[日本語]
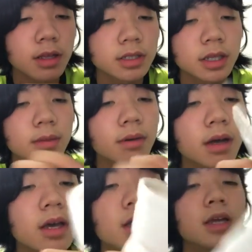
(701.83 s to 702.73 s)
ねま
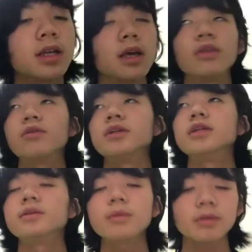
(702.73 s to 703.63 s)
ああの
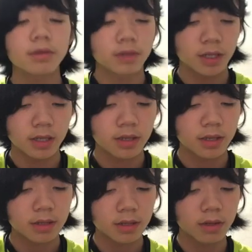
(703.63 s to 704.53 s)
今まではね
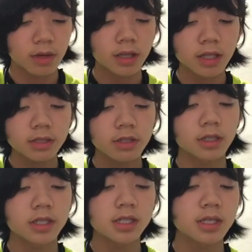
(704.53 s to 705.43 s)
あの新しくなった
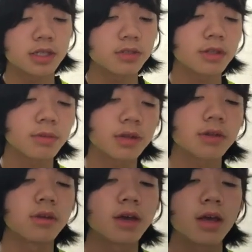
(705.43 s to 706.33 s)
2020年
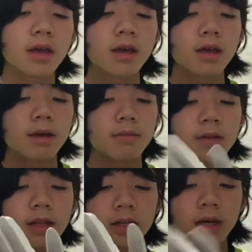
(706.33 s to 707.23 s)
モデル
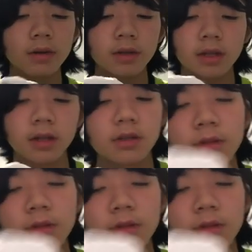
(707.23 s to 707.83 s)
何が変わったかっていうと、